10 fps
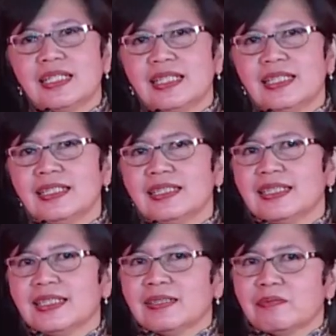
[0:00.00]
ini
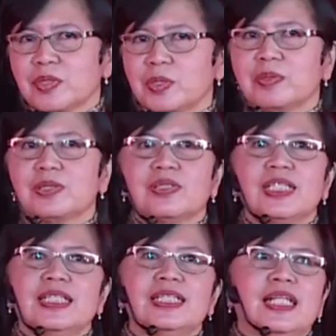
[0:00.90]
betul-betul
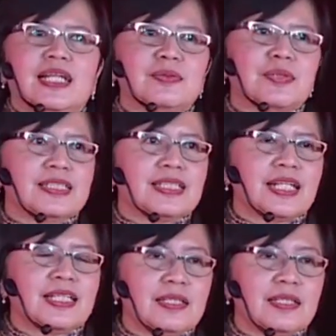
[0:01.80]
ini dilakukan secara